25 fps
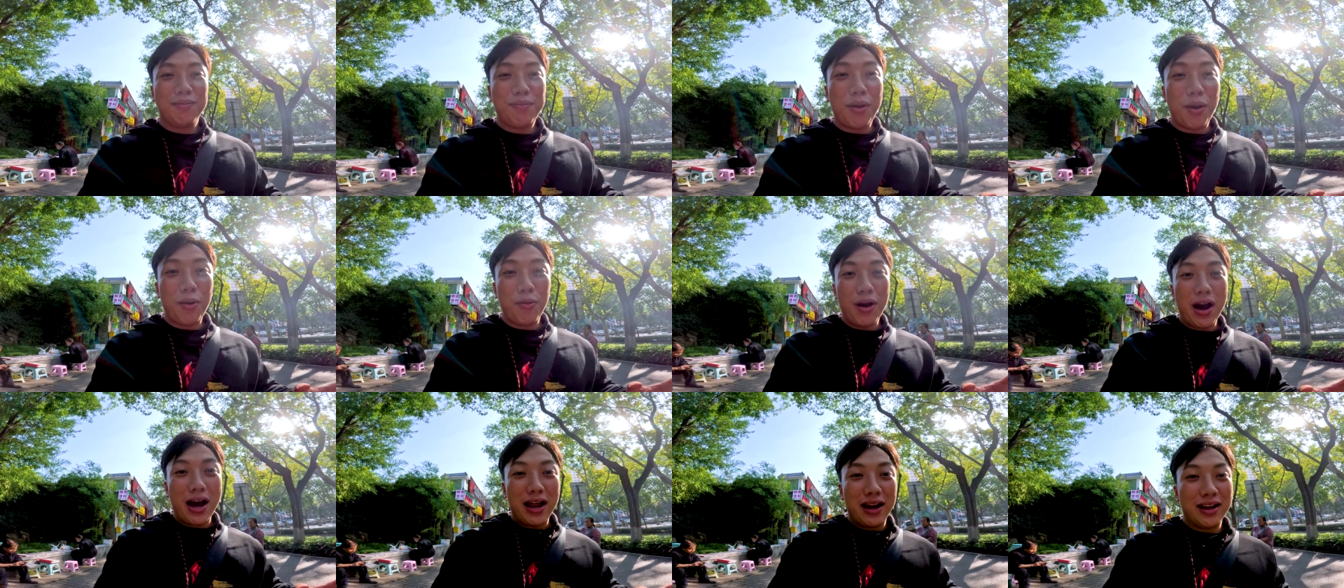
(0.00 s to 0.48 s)
ป
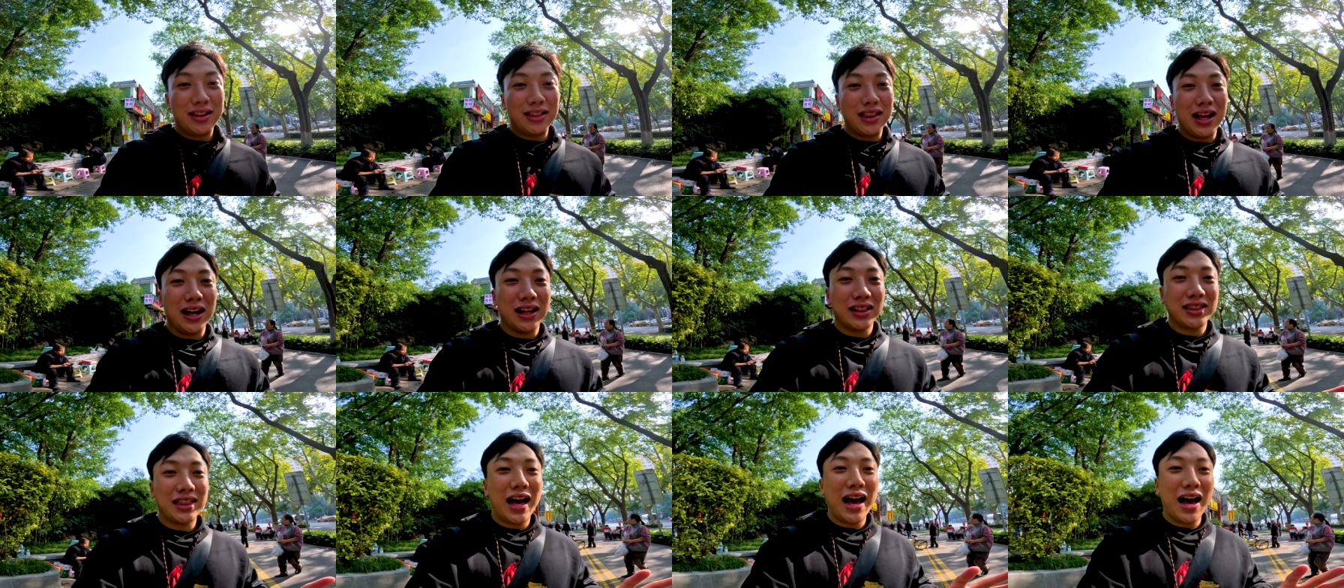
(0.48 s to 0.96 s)
ระวัติ
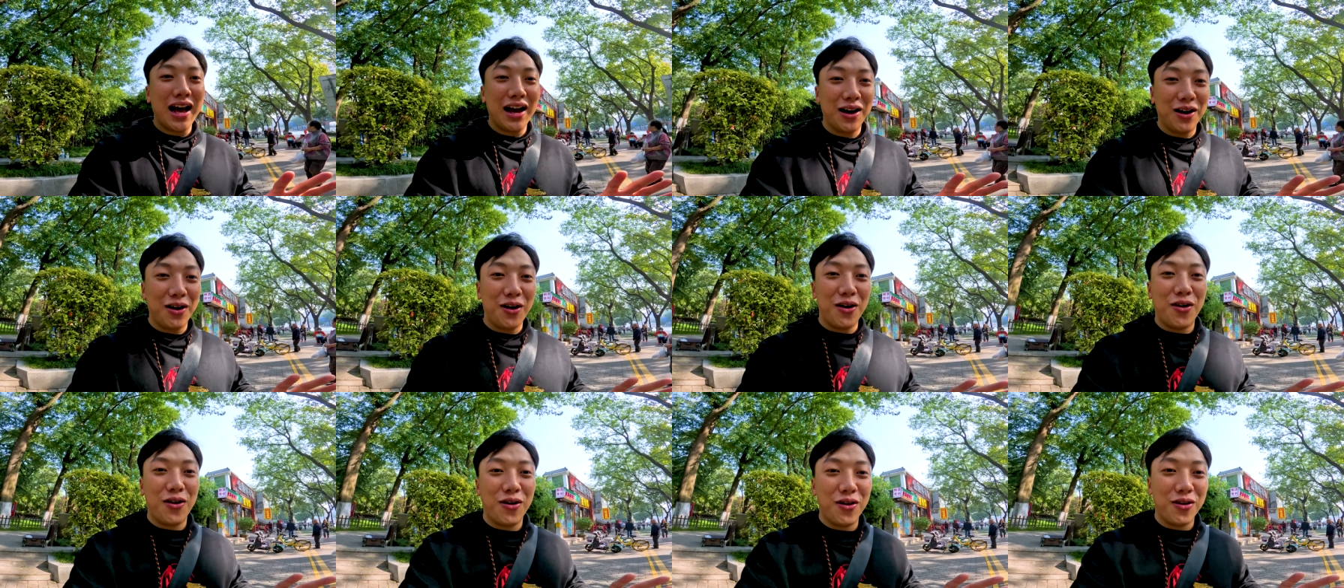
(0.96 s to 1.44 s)
ต่า
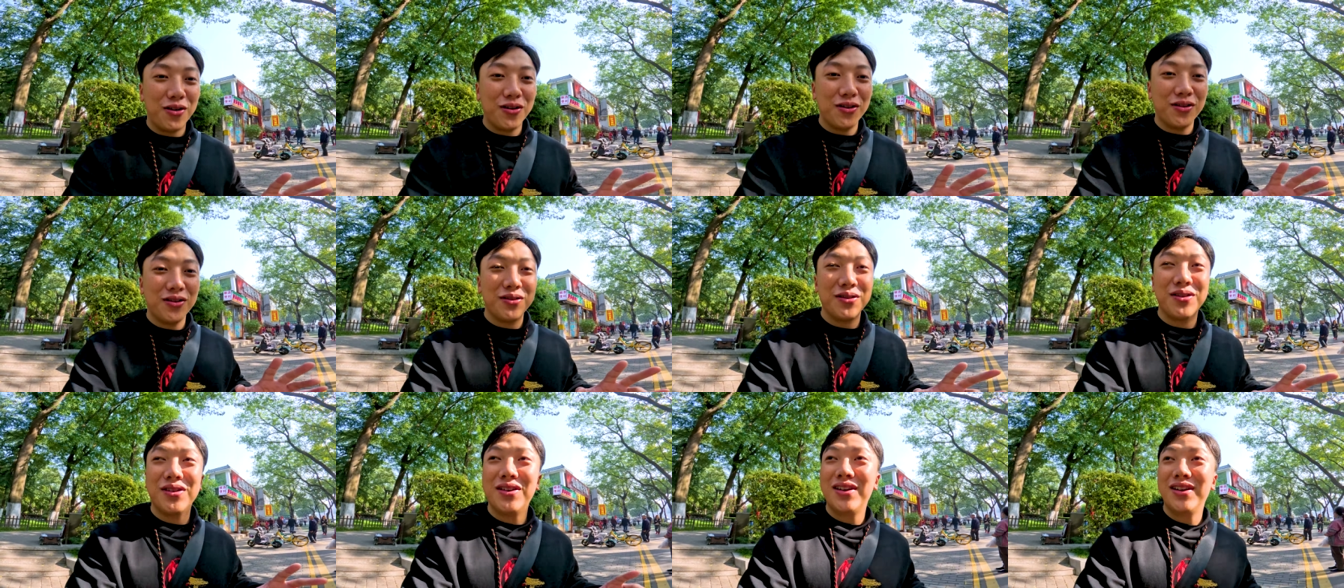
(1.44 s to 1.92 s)
งๆของ
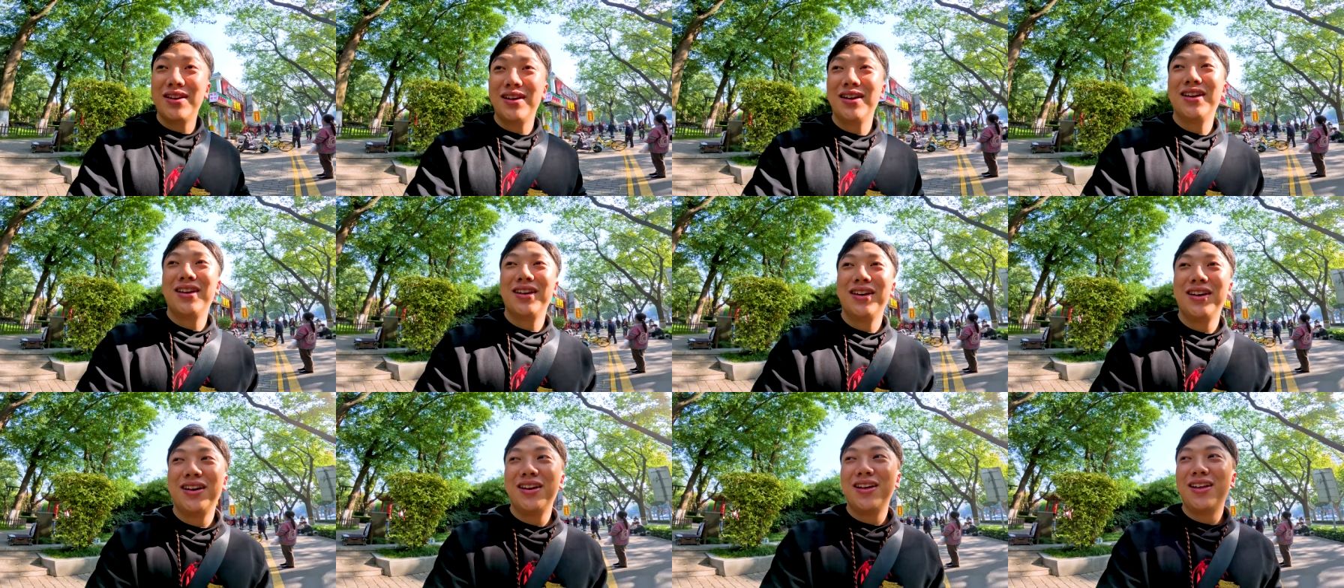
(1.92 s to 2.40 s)

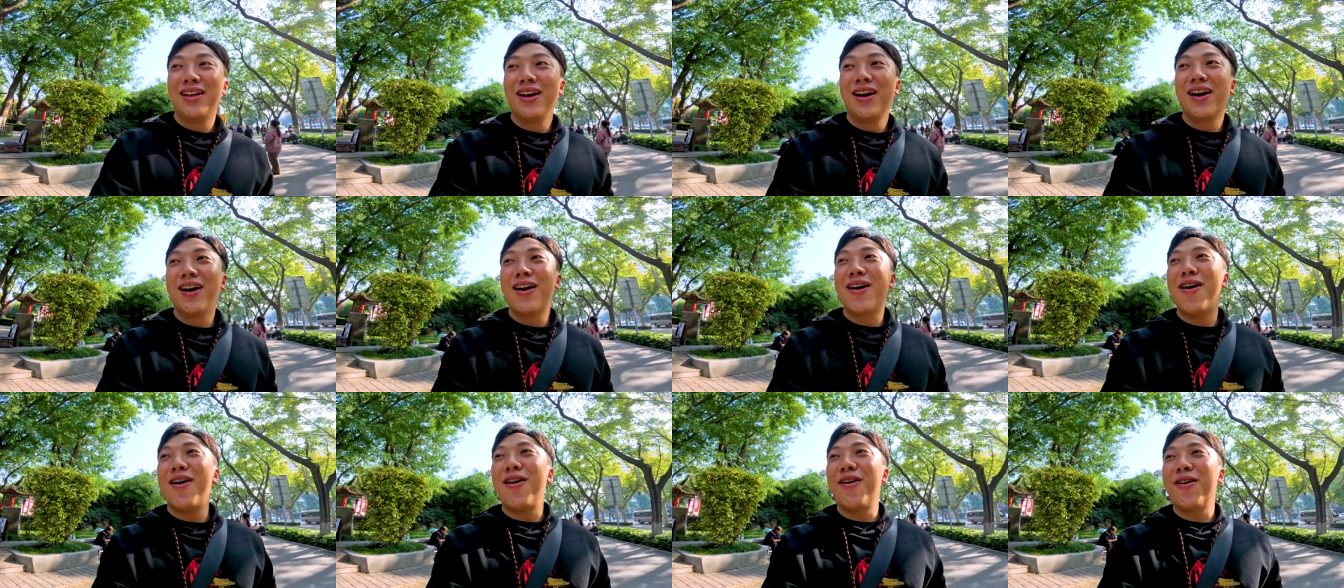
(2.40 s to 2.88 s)

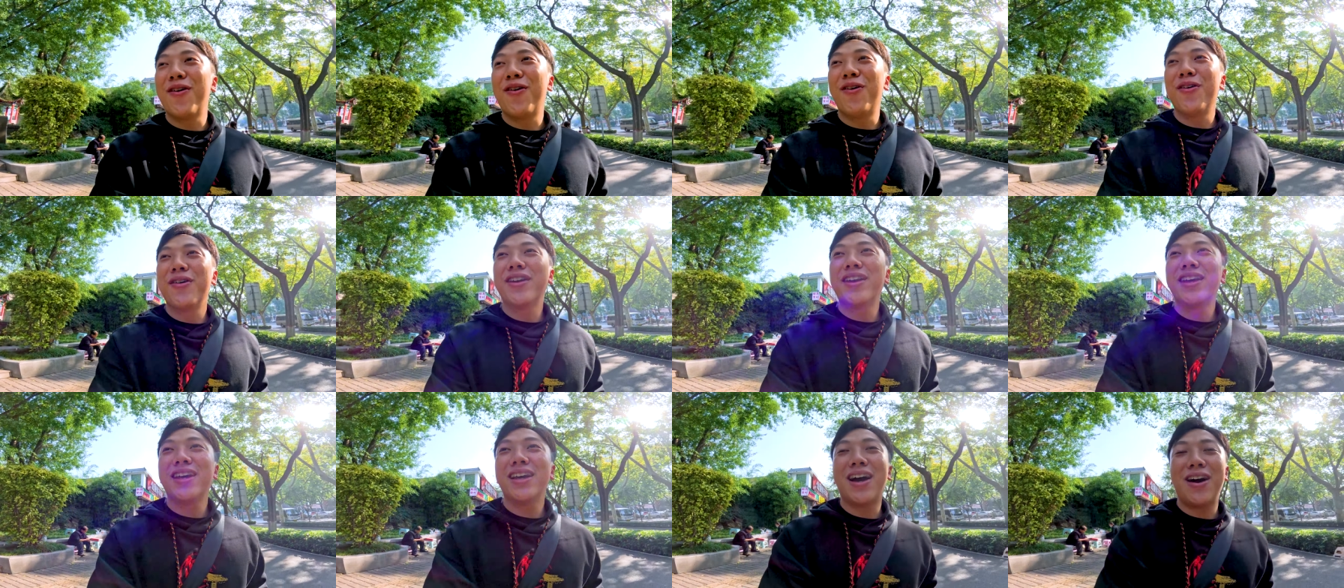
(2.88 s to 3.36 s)
ของค
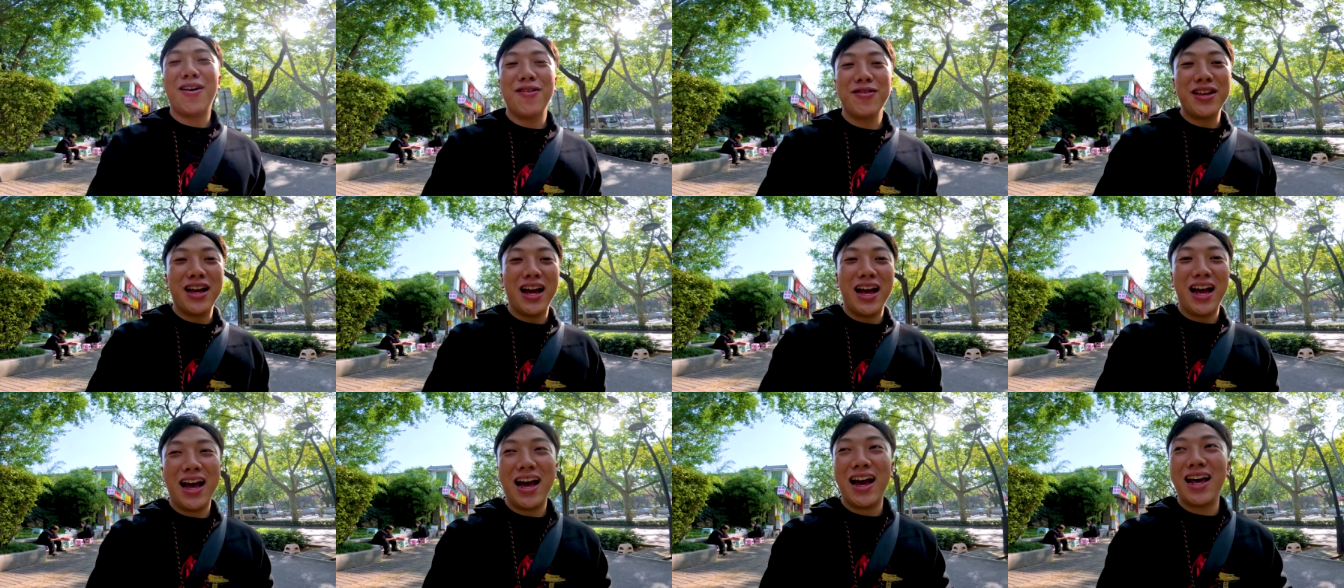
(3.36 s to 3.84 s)
นที่เขา
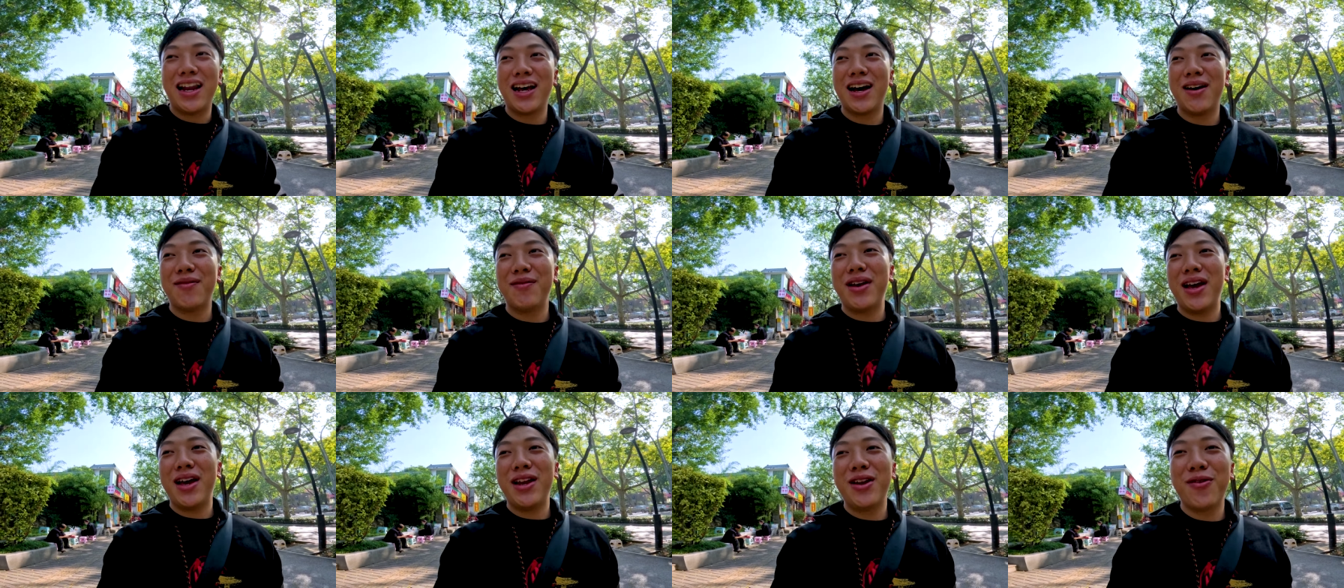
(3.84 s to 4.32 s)
จะหานะค
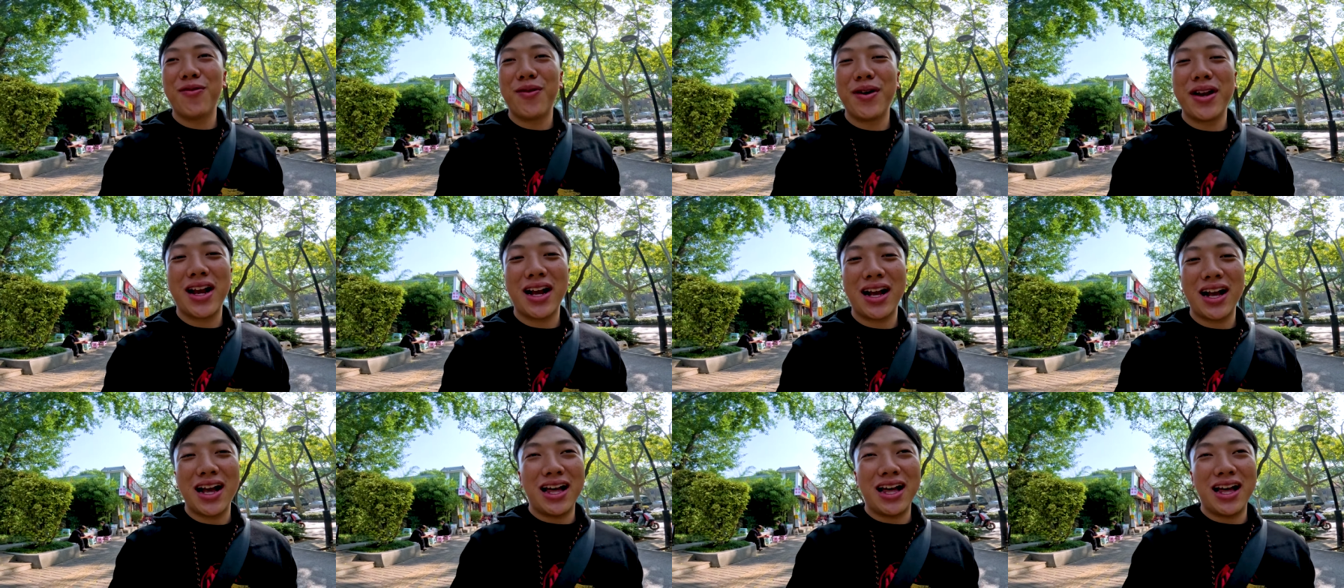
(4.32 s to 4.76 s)
รับเดี๋ยวให้ดูบรรยา